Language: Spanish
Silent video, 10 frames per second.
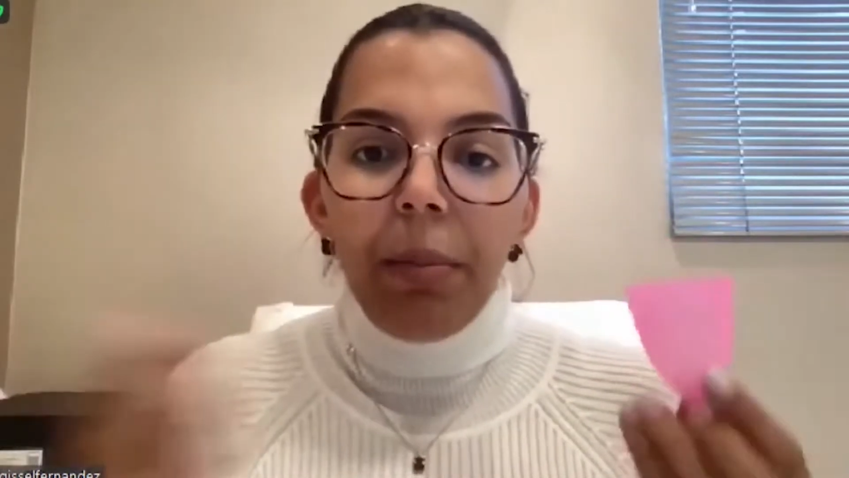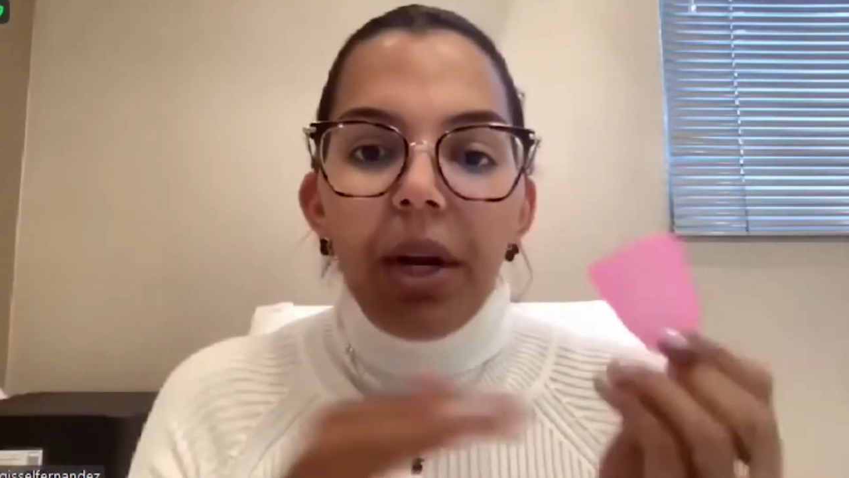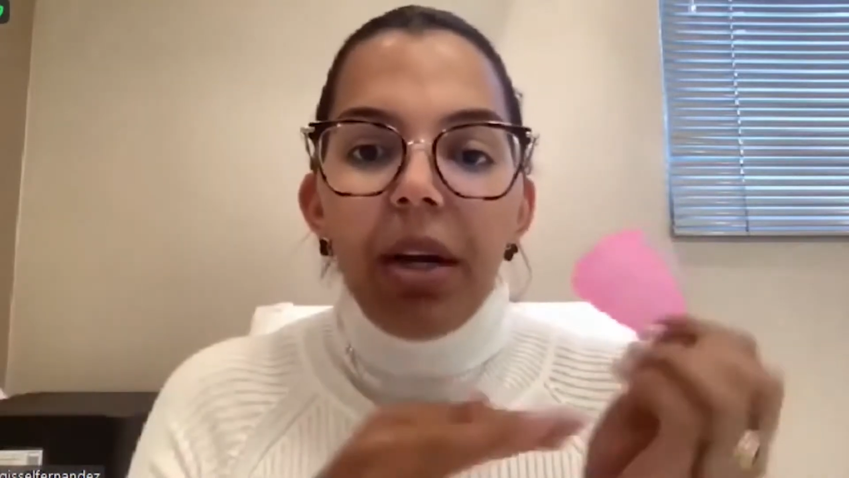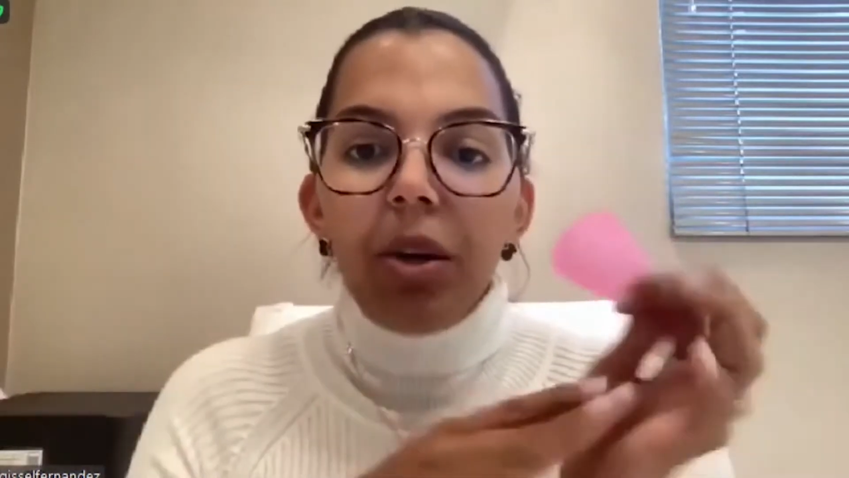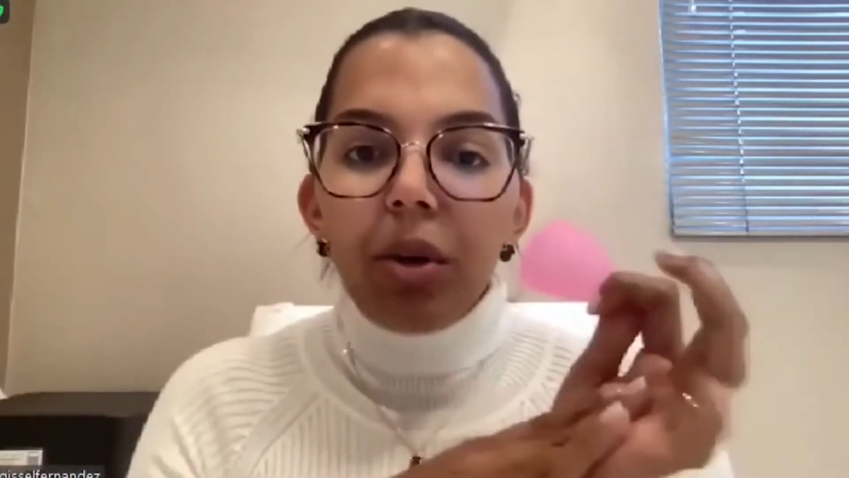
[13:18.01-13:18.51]

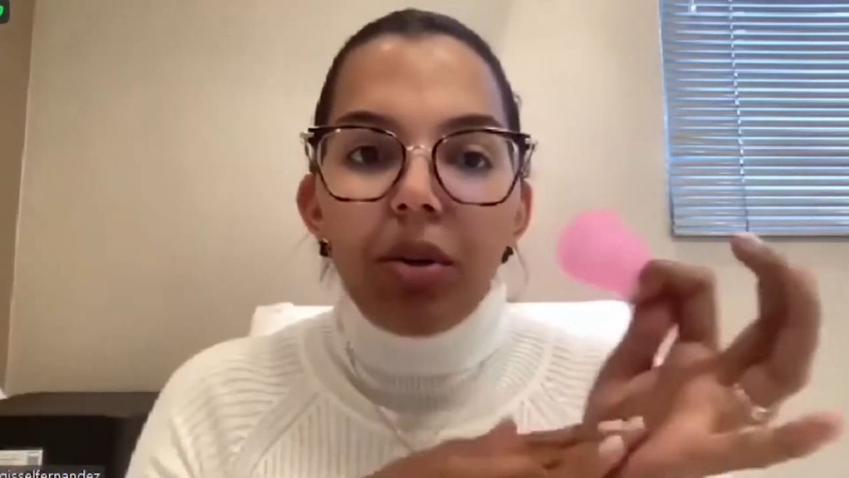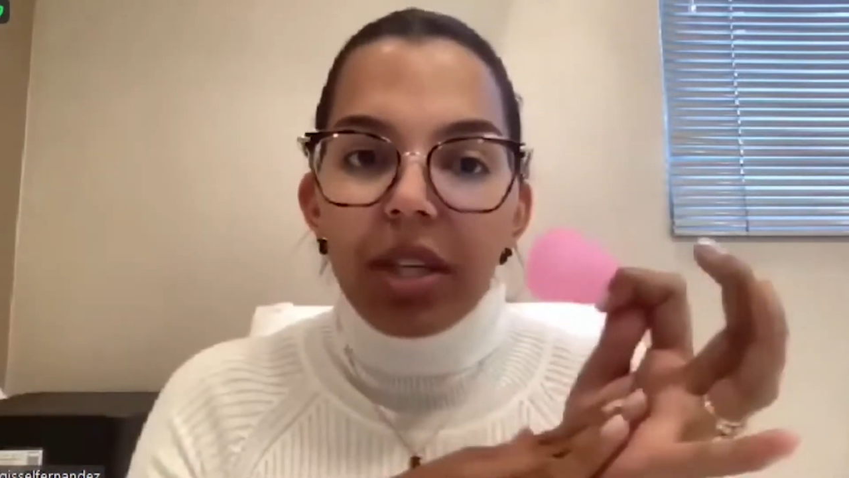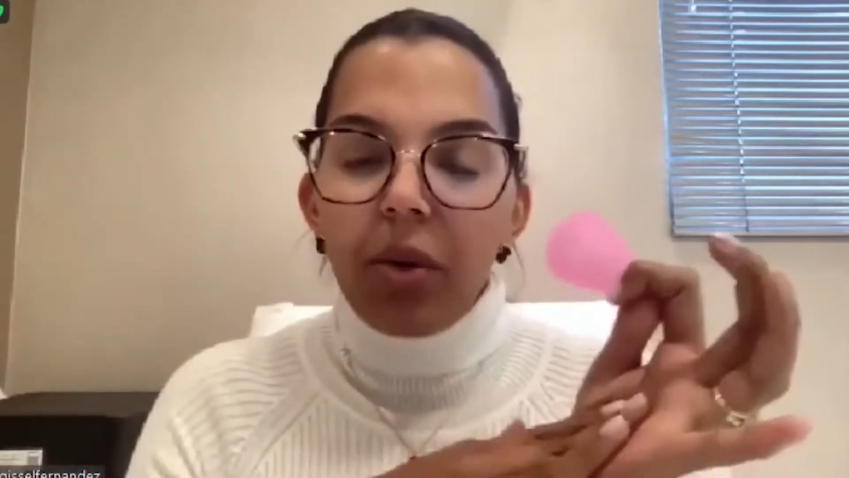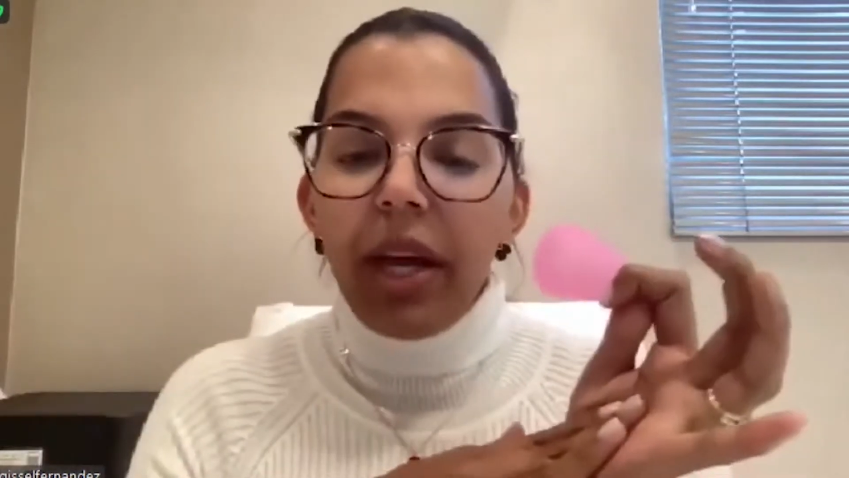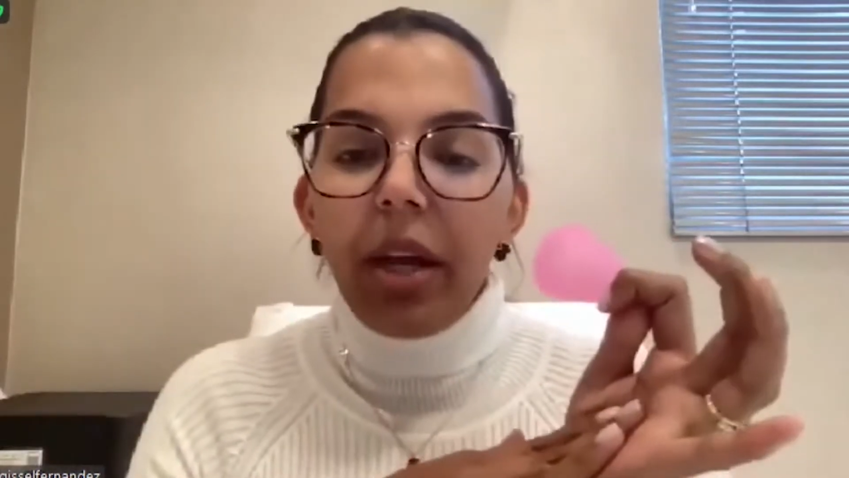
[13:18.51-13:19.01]
por el
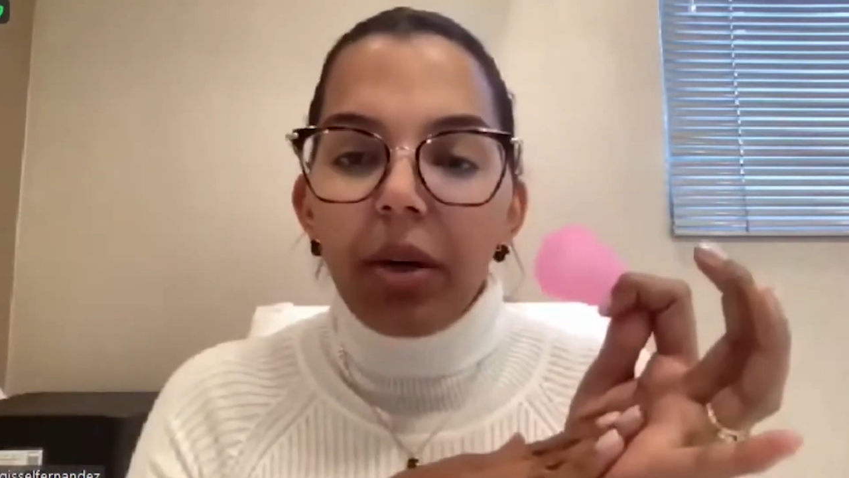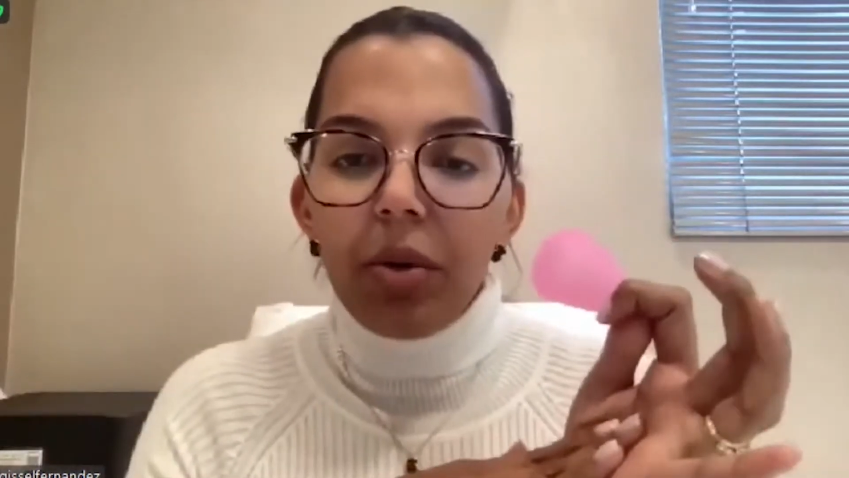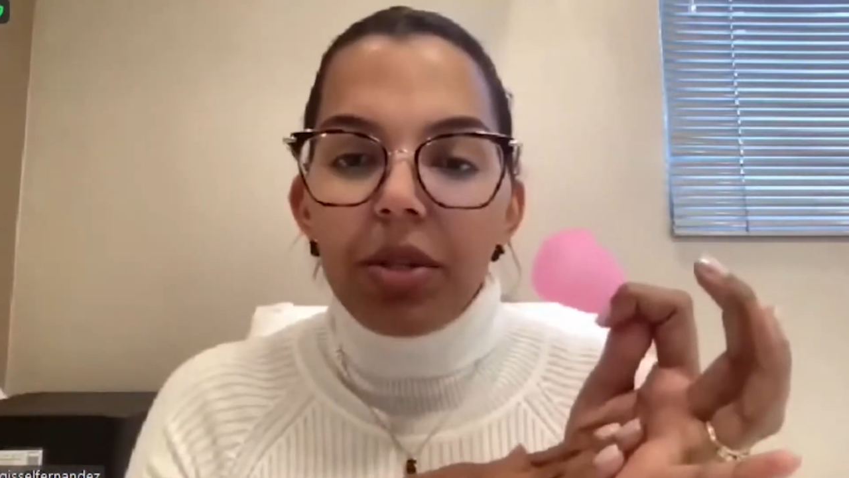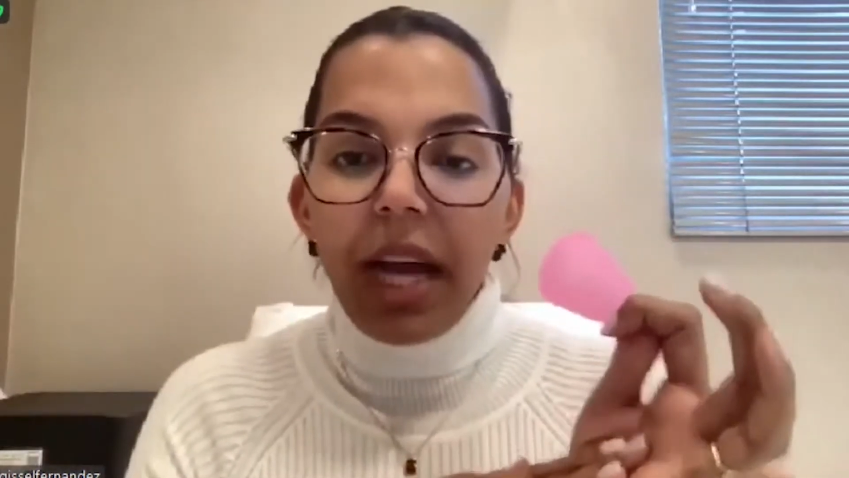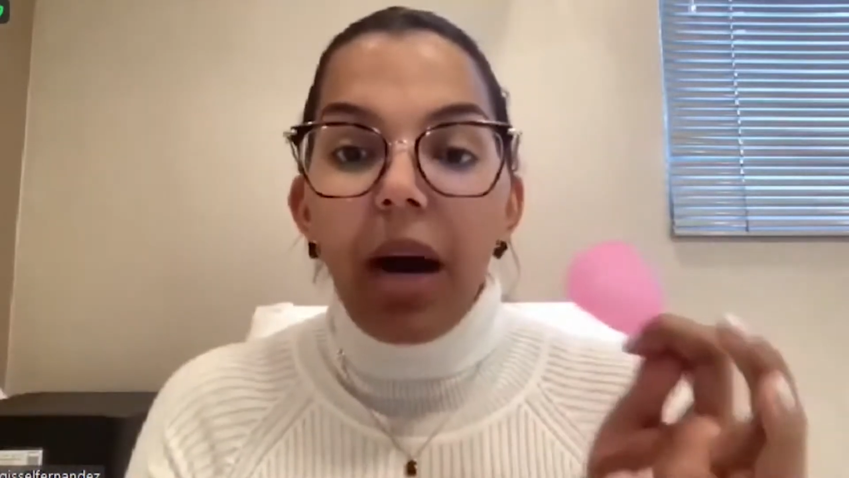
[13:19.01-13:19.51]
roce, no hay
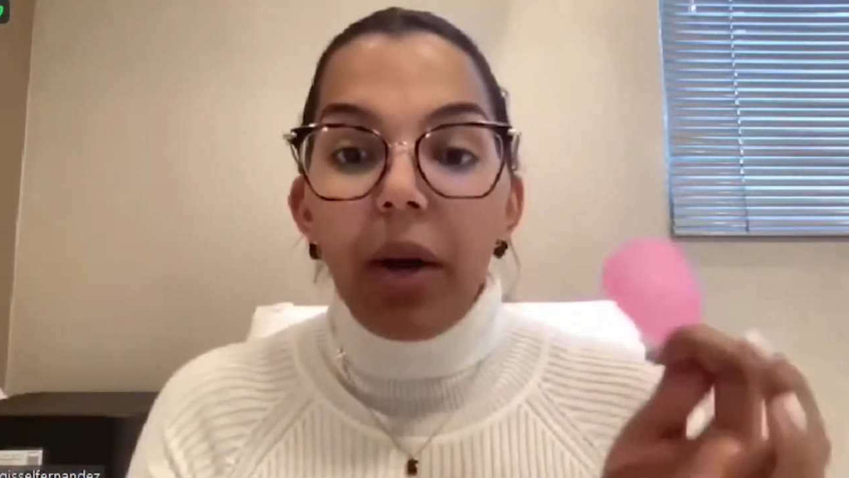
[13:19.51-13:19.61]
roce.